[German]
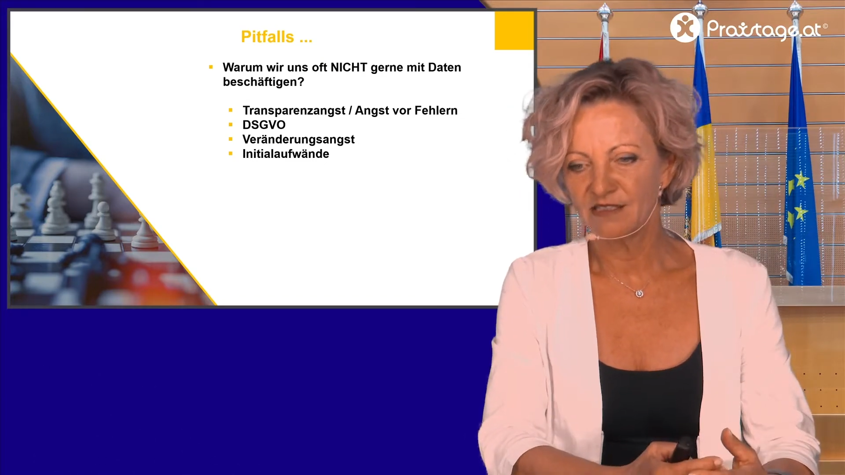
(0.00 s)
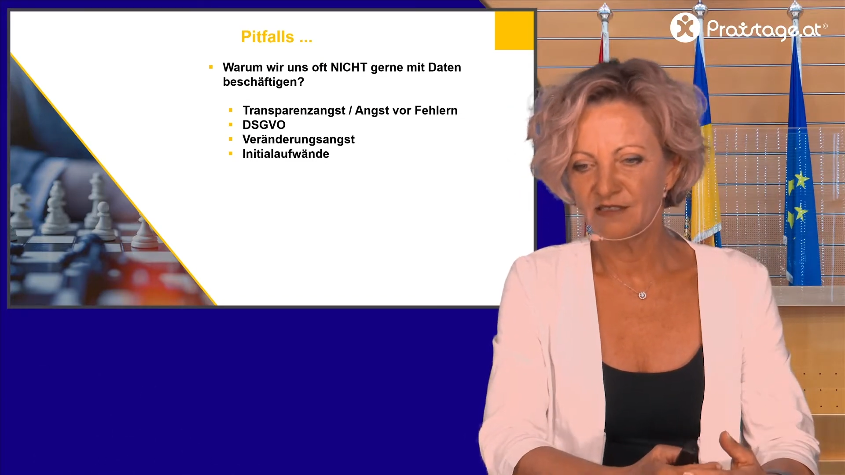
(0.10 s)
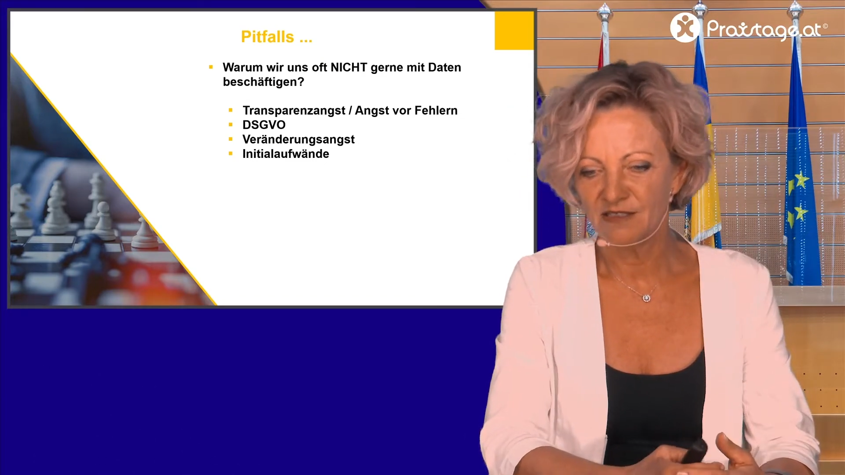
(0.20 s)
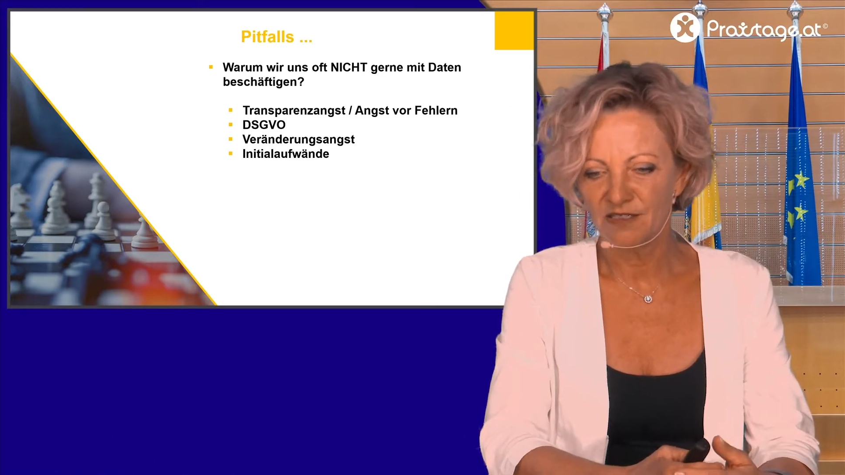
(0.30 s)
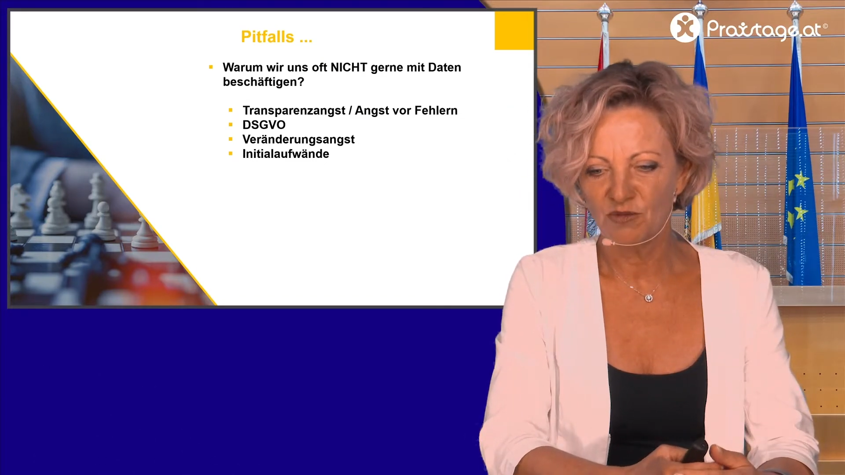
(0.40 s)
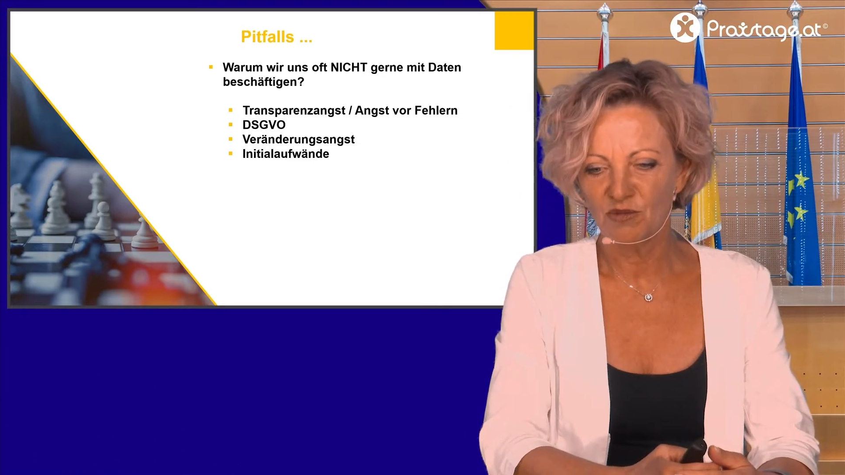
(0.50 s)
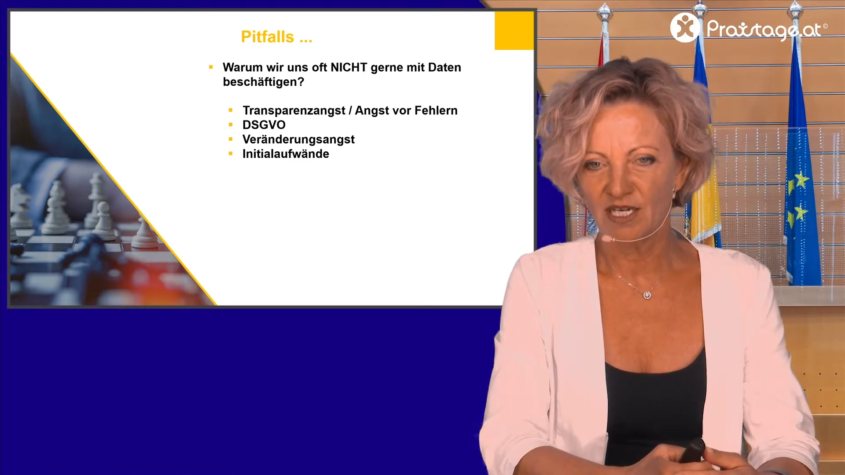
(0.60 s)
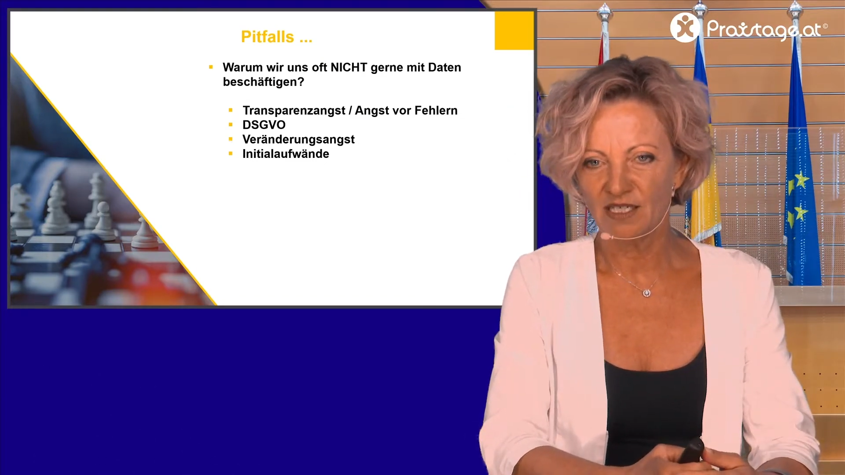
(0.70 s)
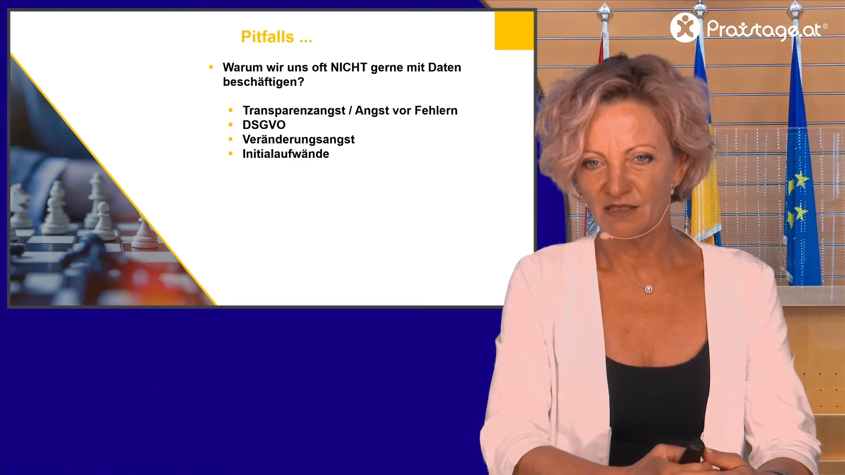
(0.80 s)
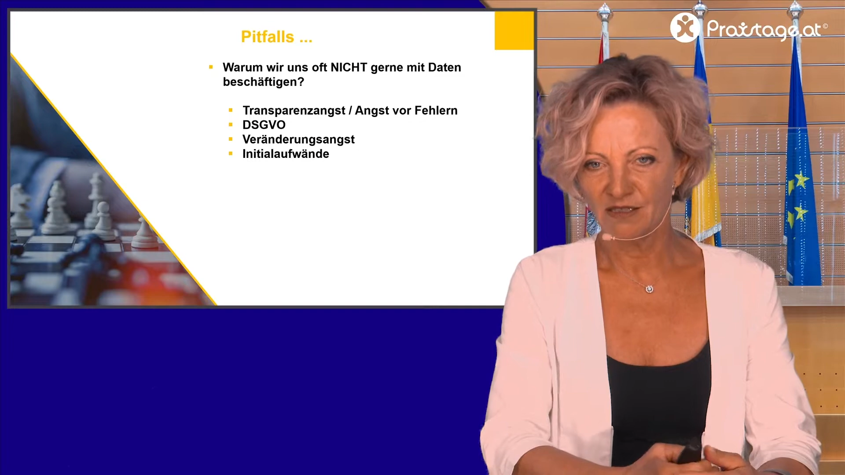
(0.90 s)
Das ist ja immer
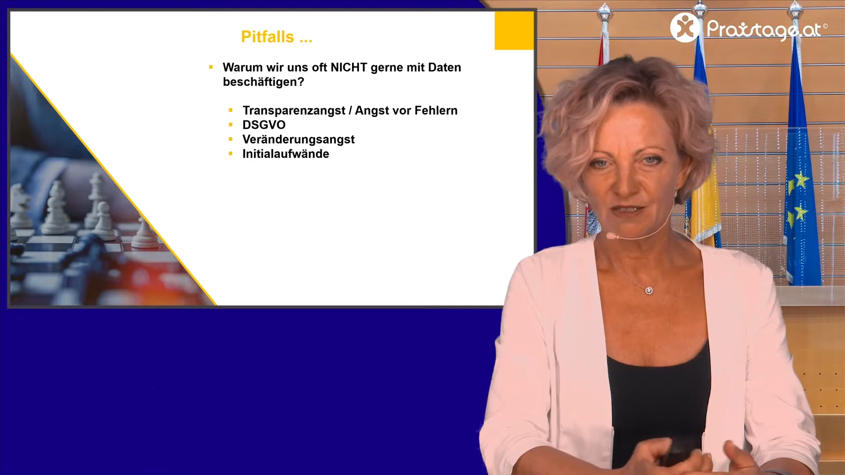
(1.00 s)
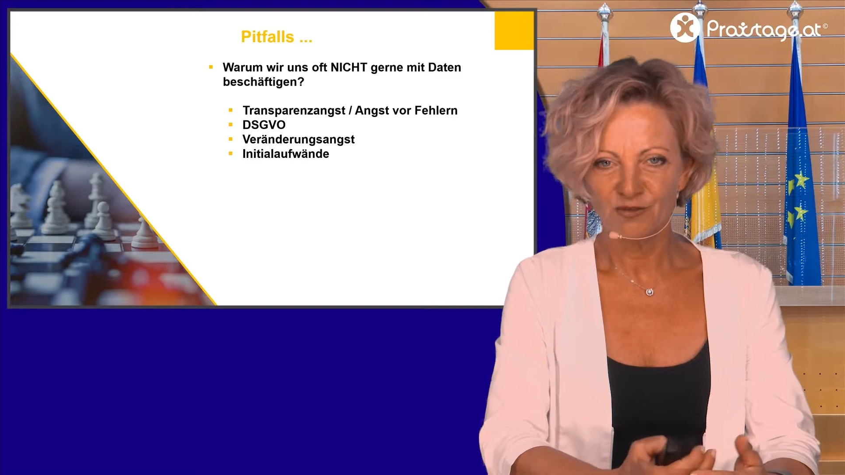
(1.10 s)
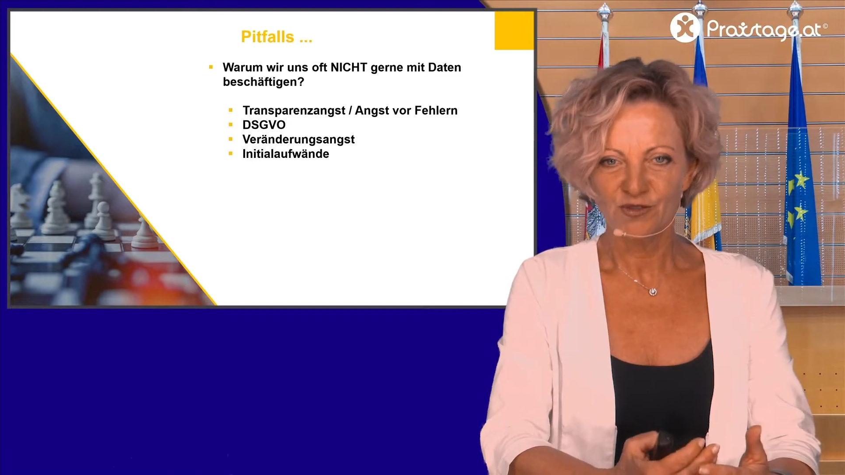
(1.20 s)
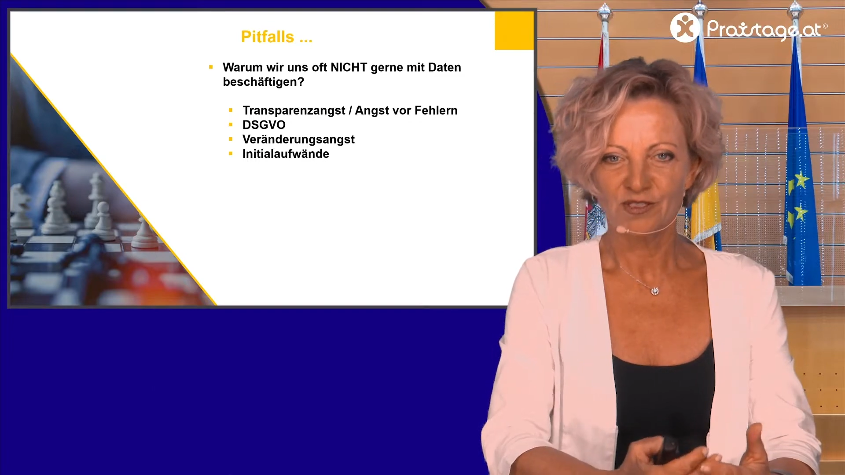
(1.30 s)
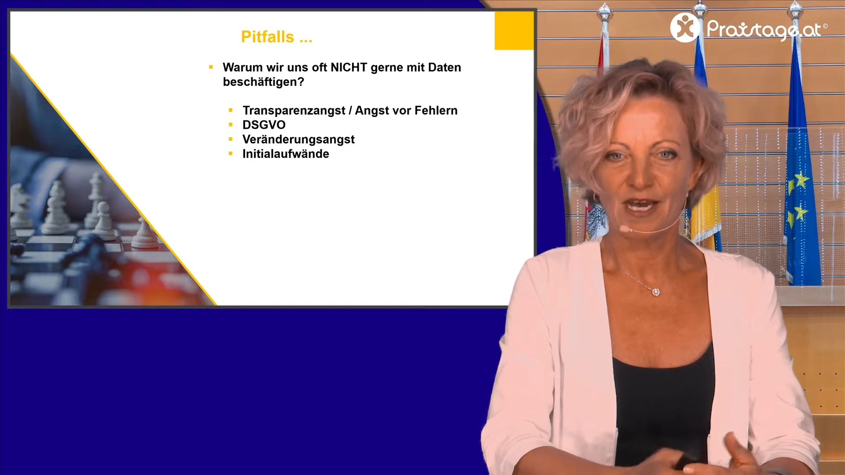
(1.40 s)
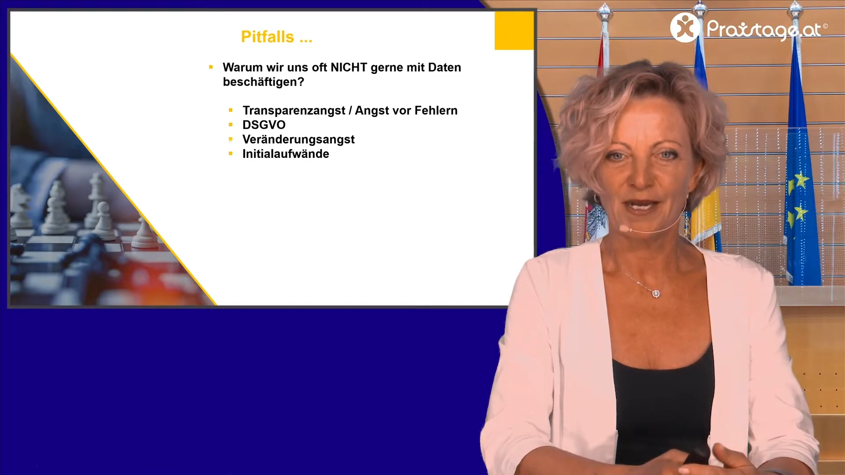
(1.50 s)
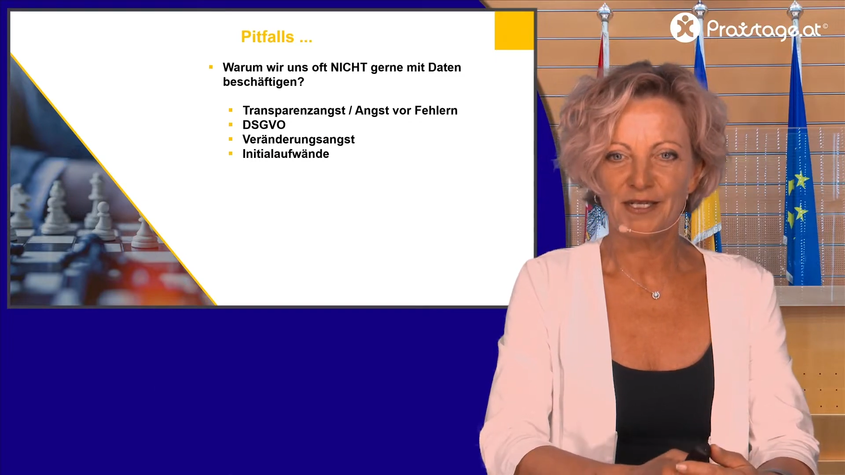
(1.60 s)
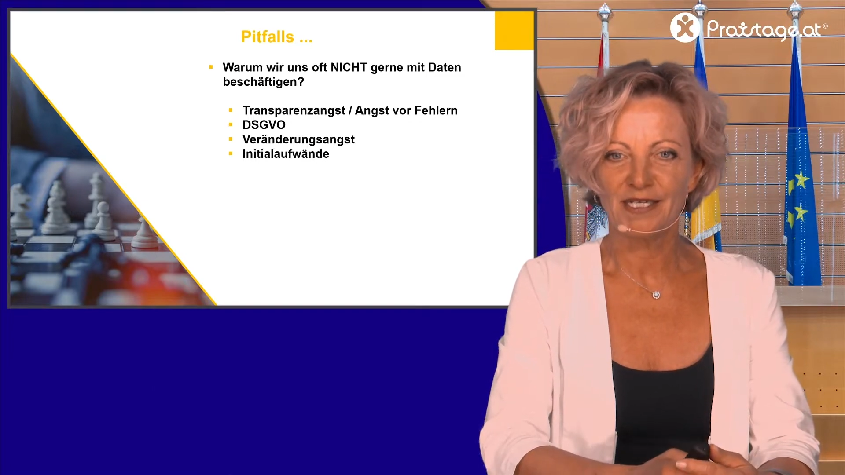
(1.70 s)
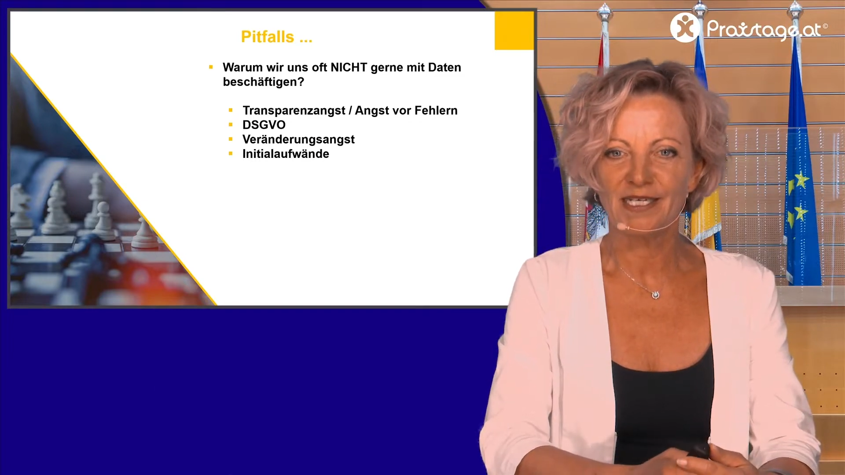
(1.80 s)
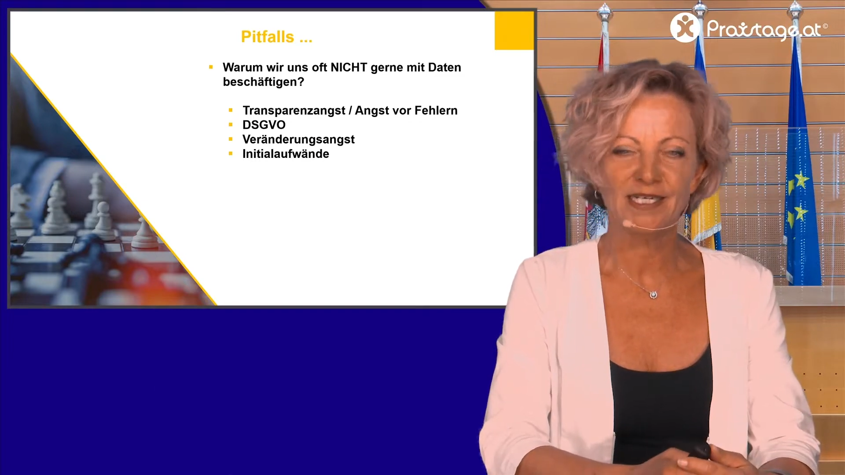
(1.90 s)
recht eine lustige
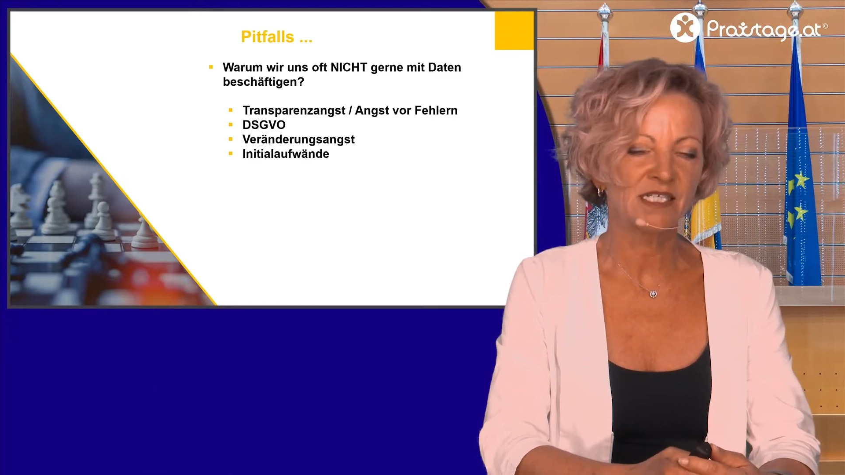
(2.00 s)
Angelegenheit,